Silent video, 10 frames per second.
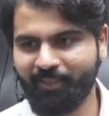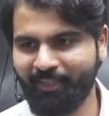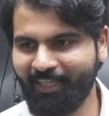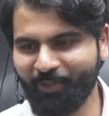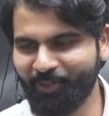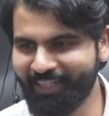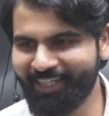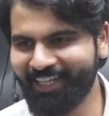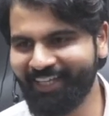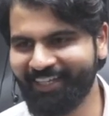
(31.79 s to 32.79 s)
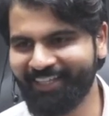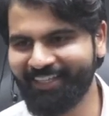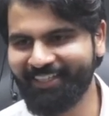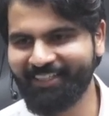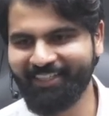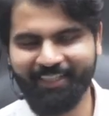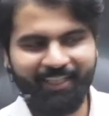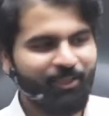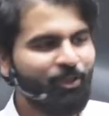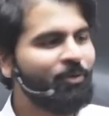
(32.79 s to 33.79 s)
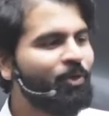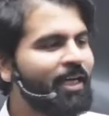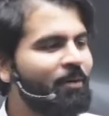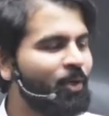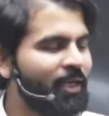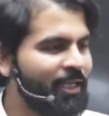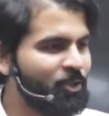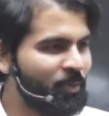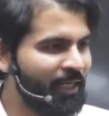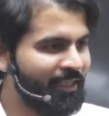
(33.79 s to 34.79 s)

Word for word: नहीं होगी क्या क्योंकि वो क्या बोल रहा है जुबा